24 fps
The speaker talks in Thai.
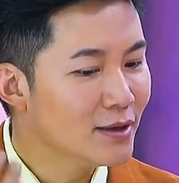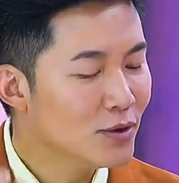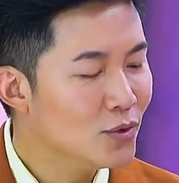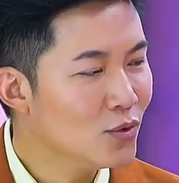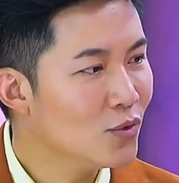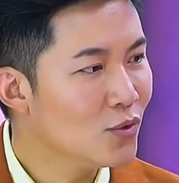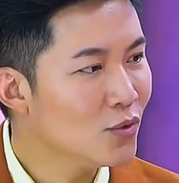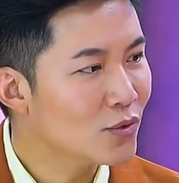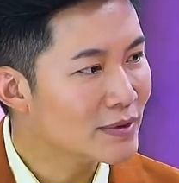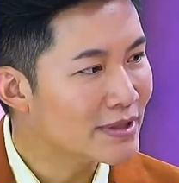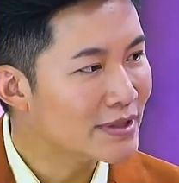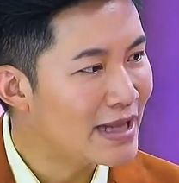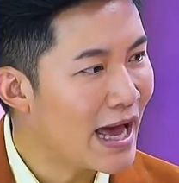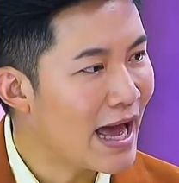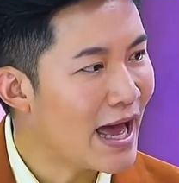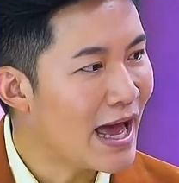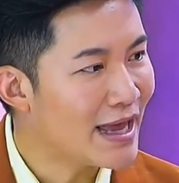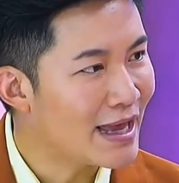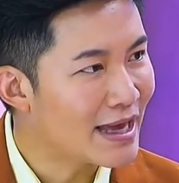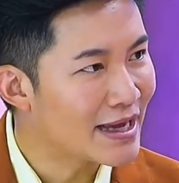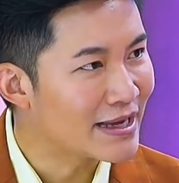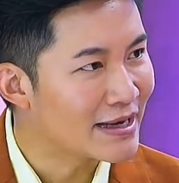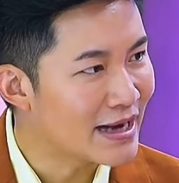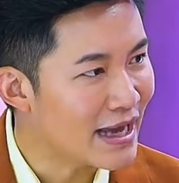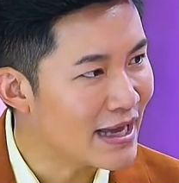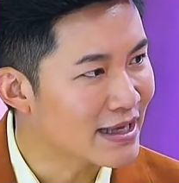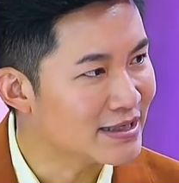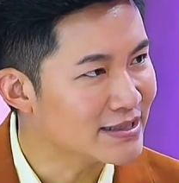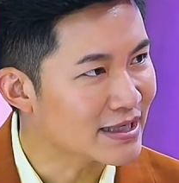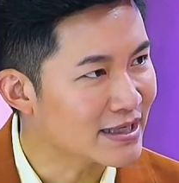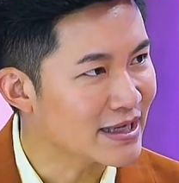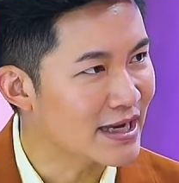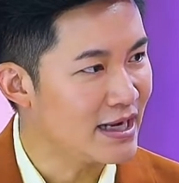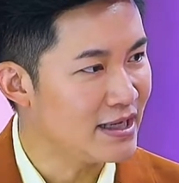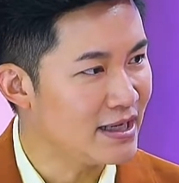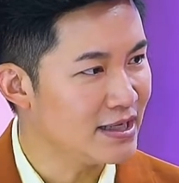ลูกได้อะไร
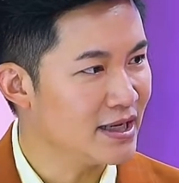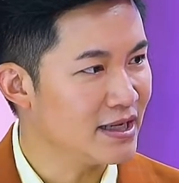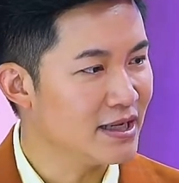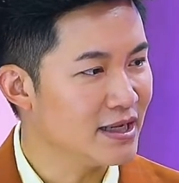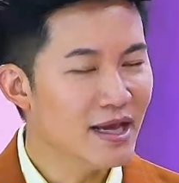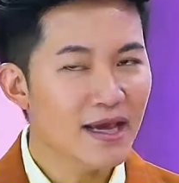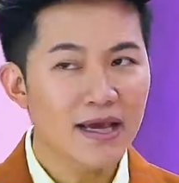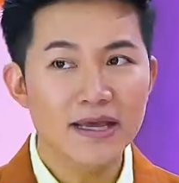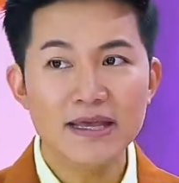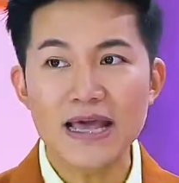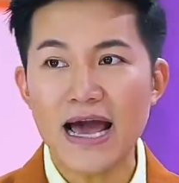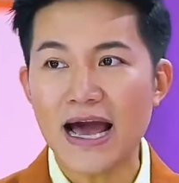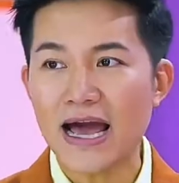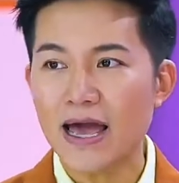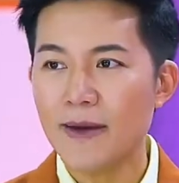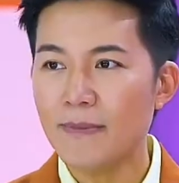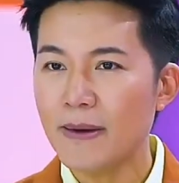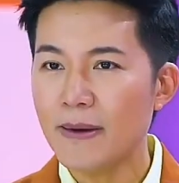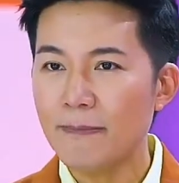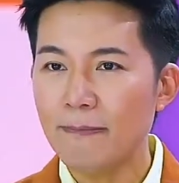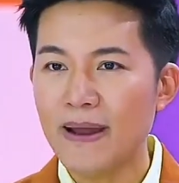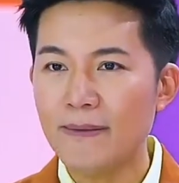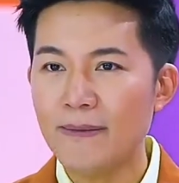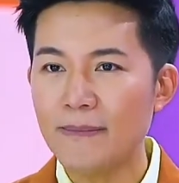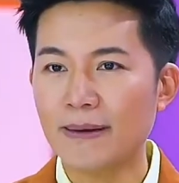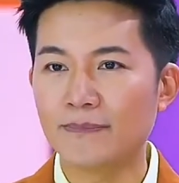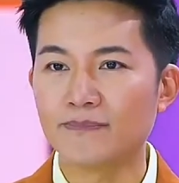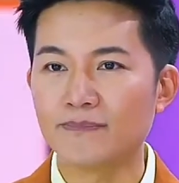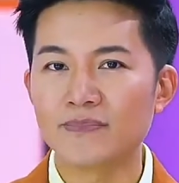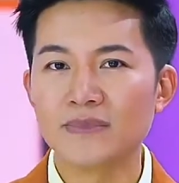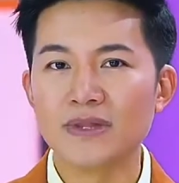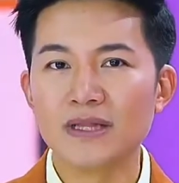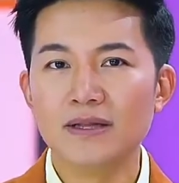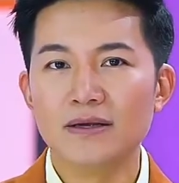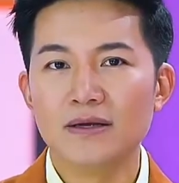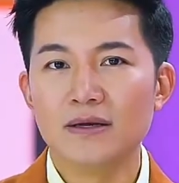จากการเรียน อยากให้ไปเป็นแบบ
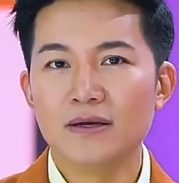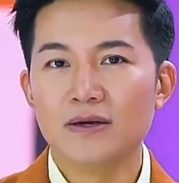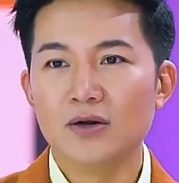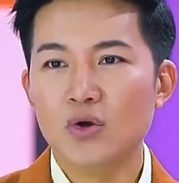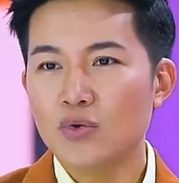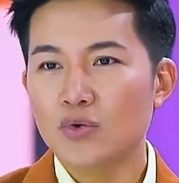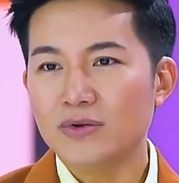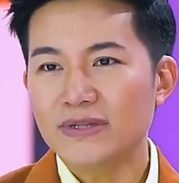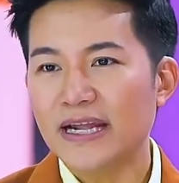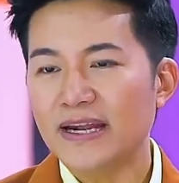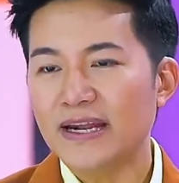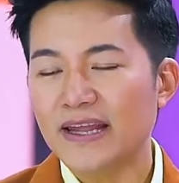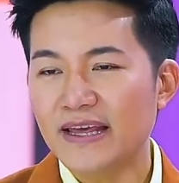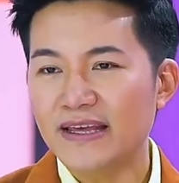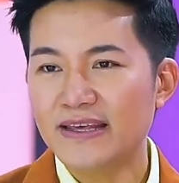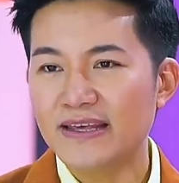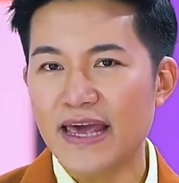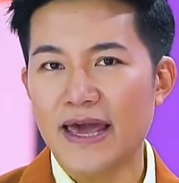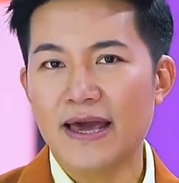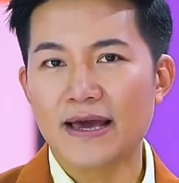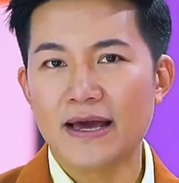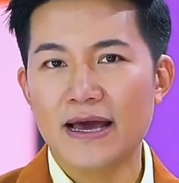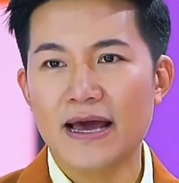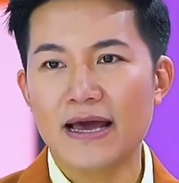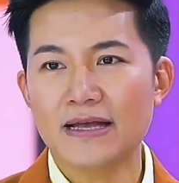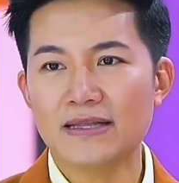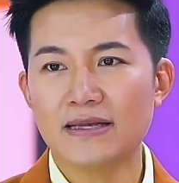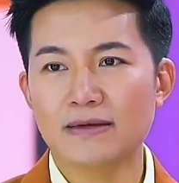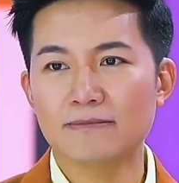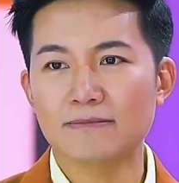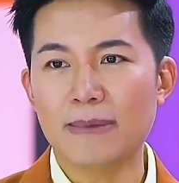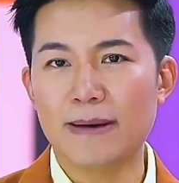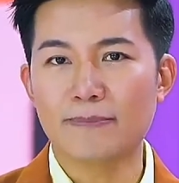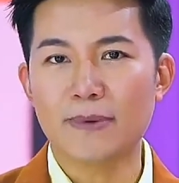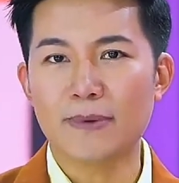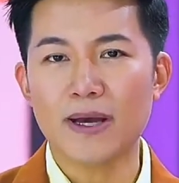ลูกเต้นเก่งๆค่ะจะ
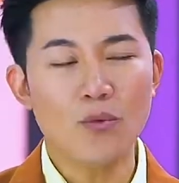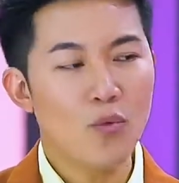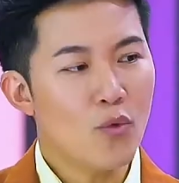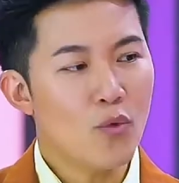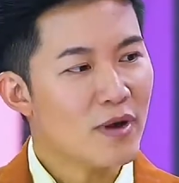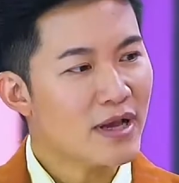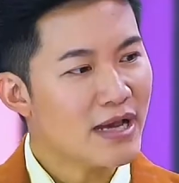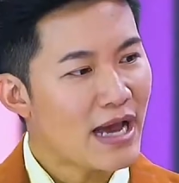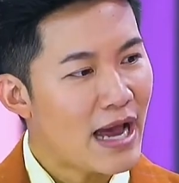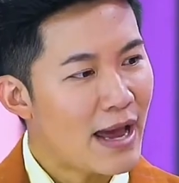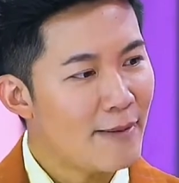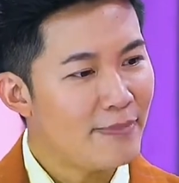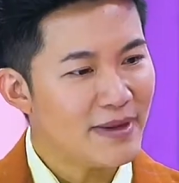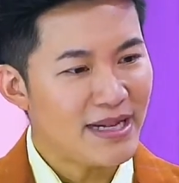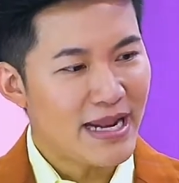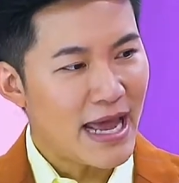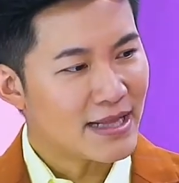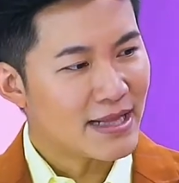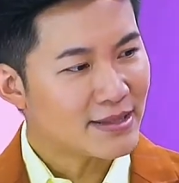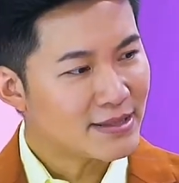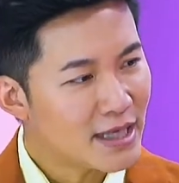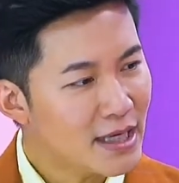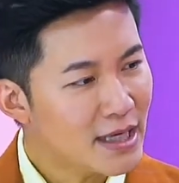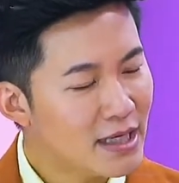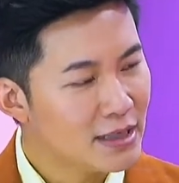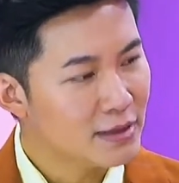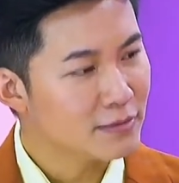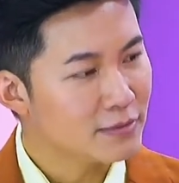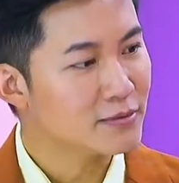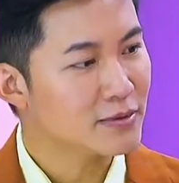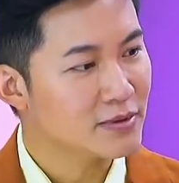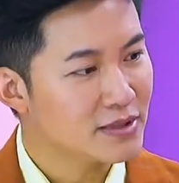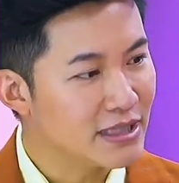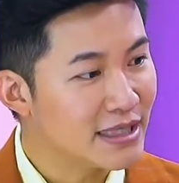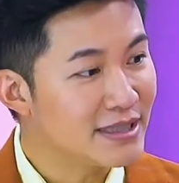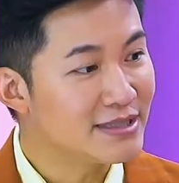แบบเข้าวงการเป็นแดนเซอร์หรือ
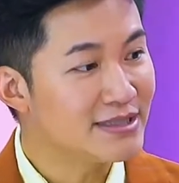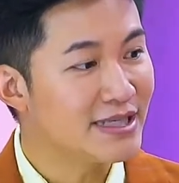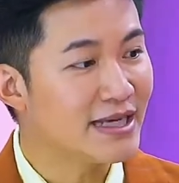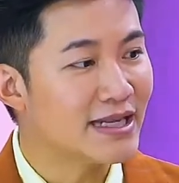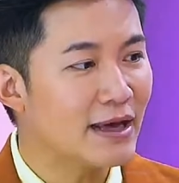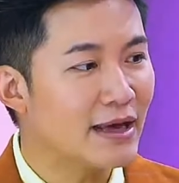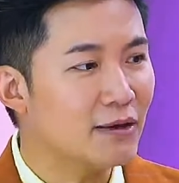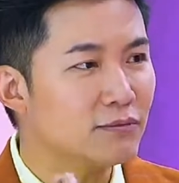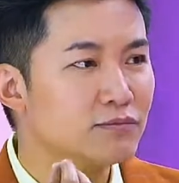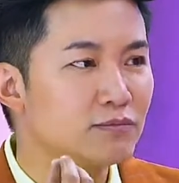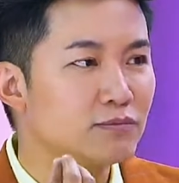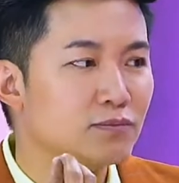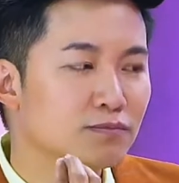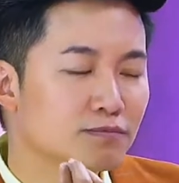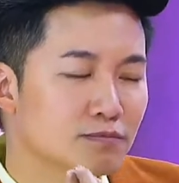จริง ๆ แล้ว